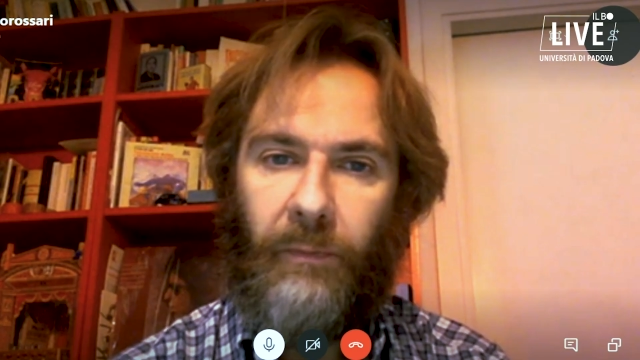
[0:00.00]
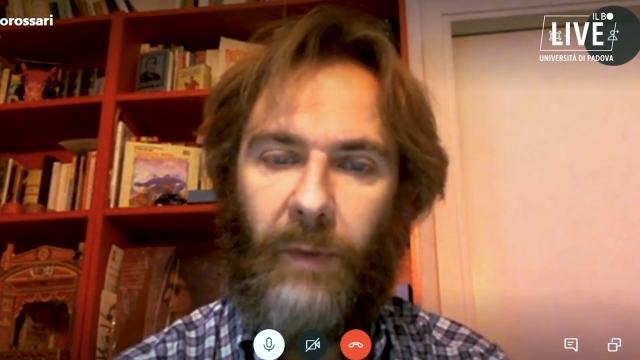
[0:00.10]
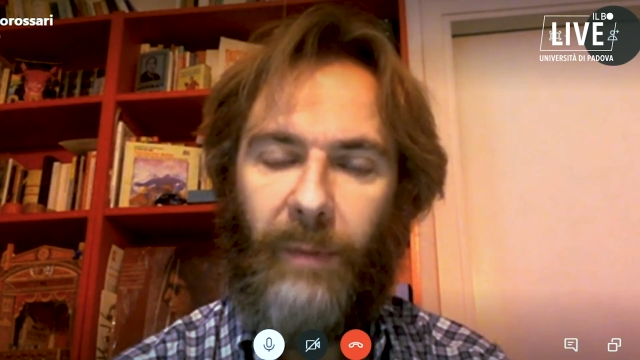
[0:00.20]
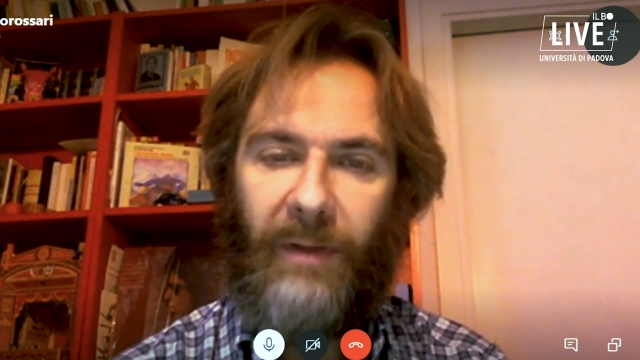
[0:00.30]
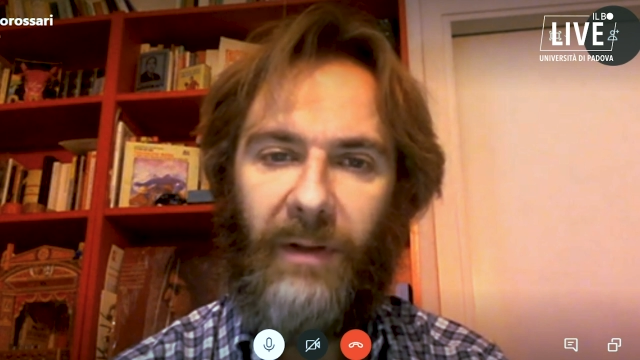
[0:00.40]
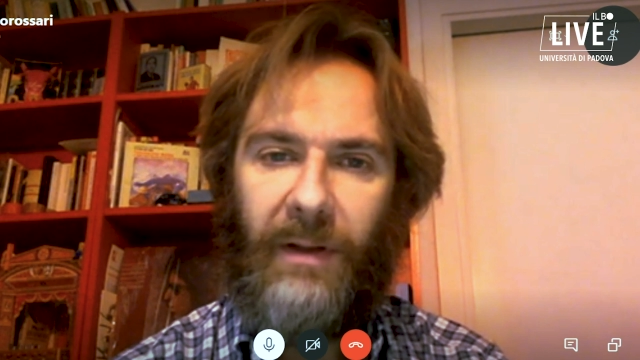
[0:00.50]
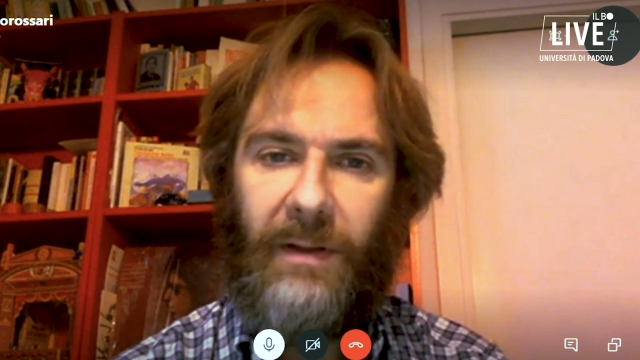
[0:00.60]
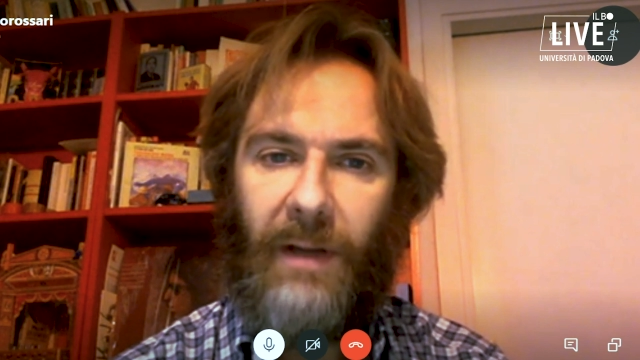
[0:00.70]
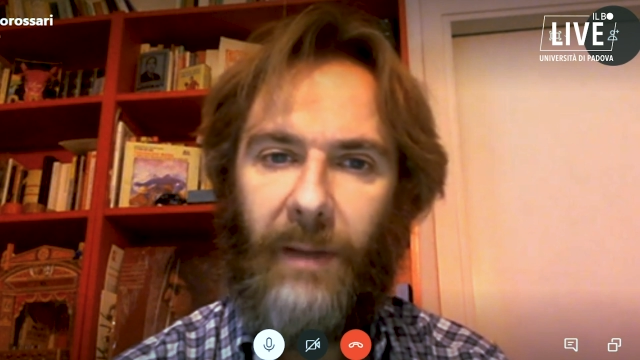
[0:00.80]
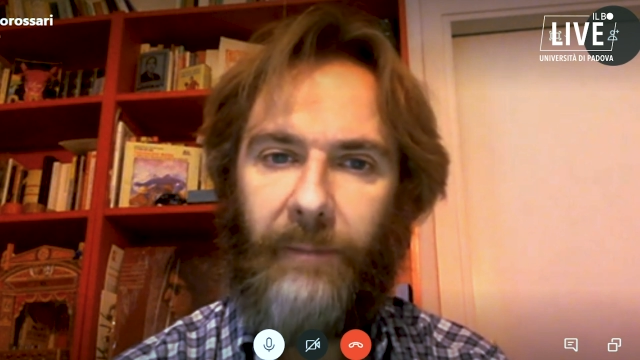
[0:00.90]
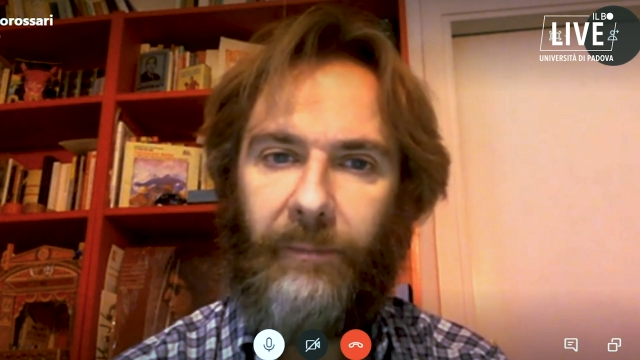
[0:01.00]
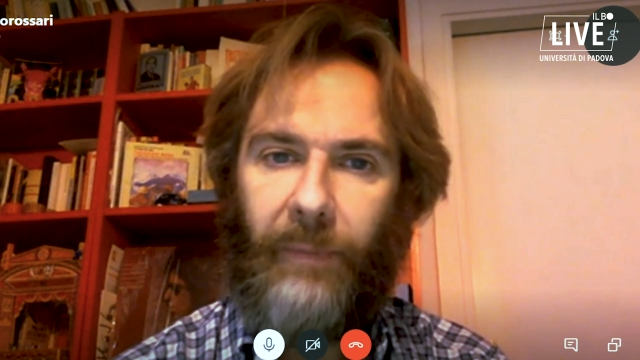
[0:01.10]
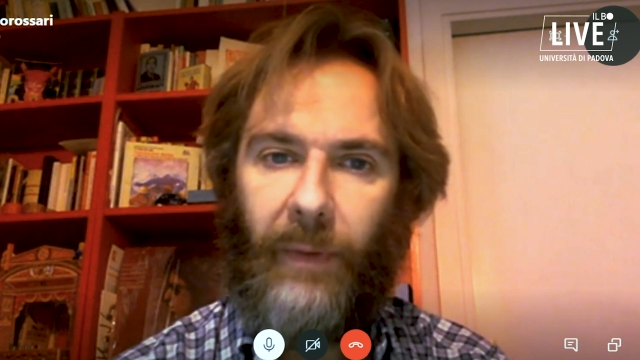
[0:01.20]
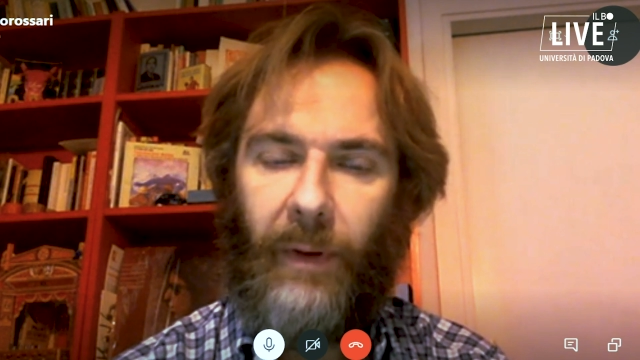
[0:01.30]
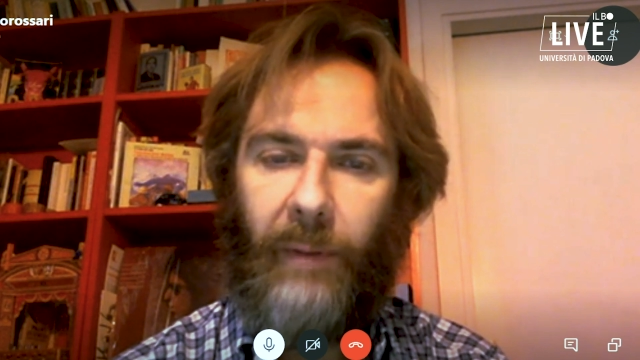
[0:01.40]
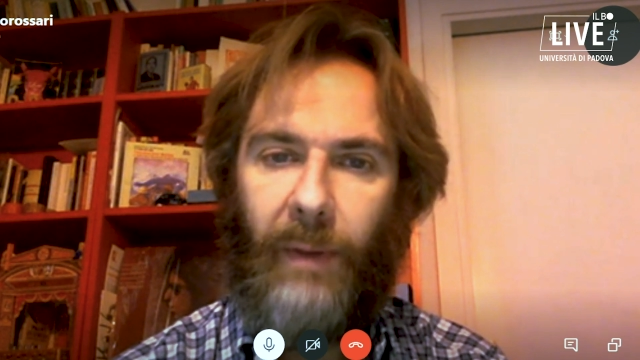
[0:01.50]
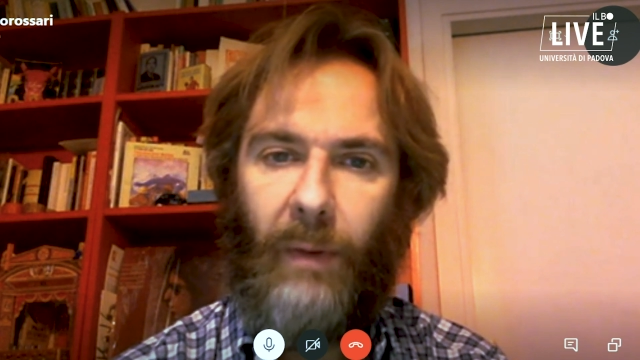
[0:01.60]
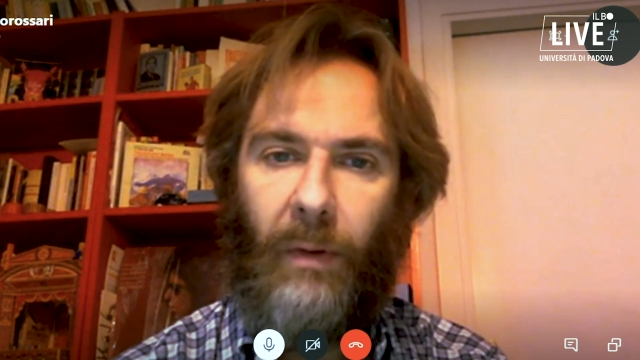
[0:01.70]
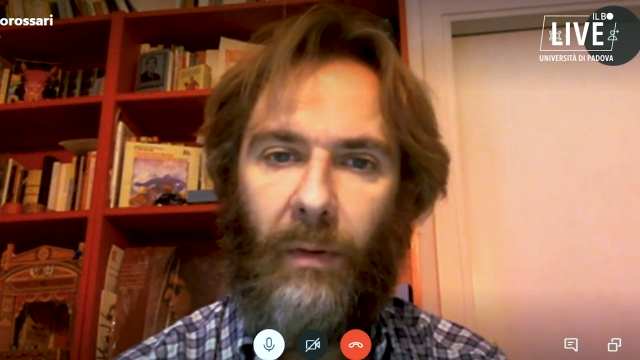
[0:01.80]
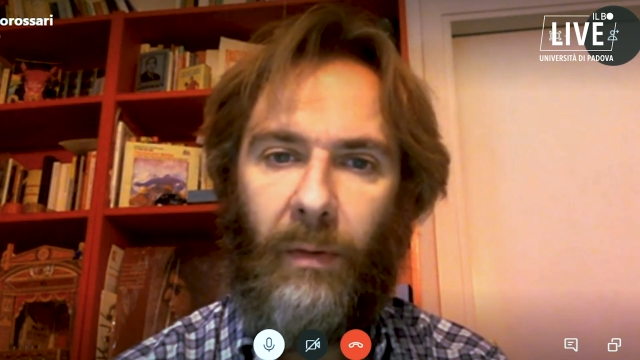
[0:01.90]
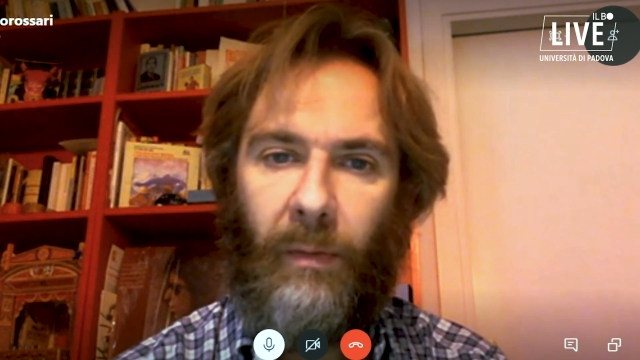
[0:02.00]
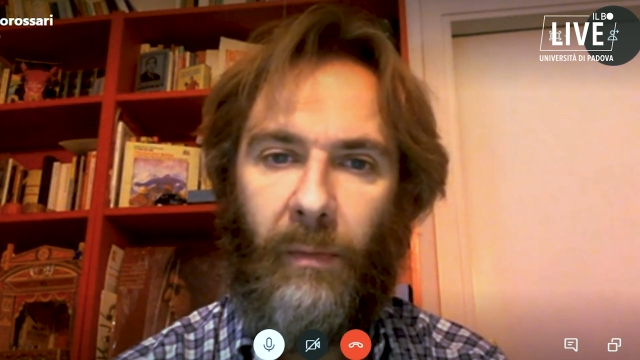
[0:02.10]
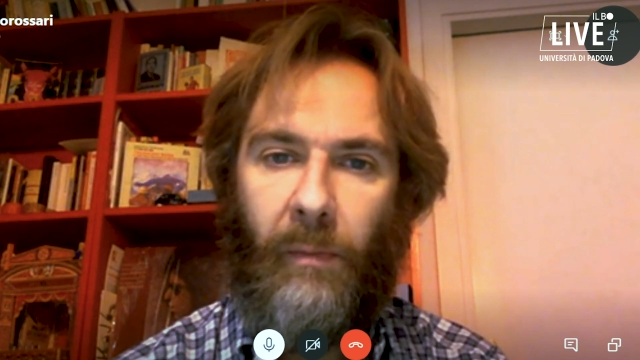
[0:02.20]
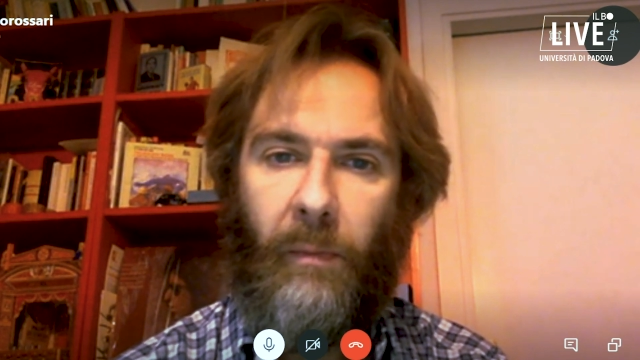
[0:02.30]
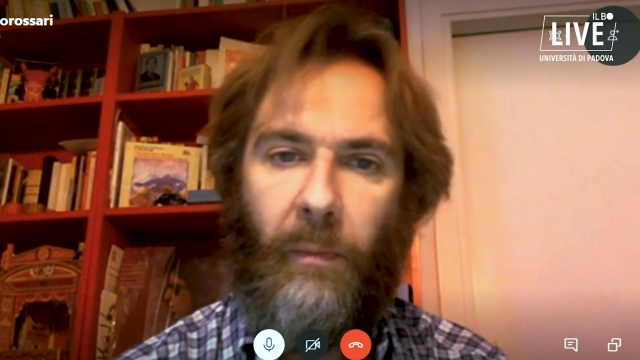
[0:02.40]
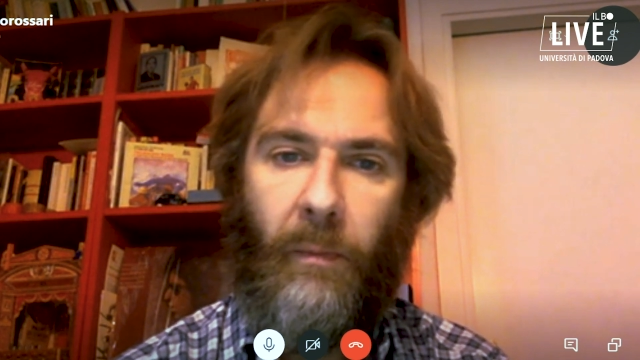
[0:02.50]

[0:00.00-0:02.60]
Di partenza abbiamo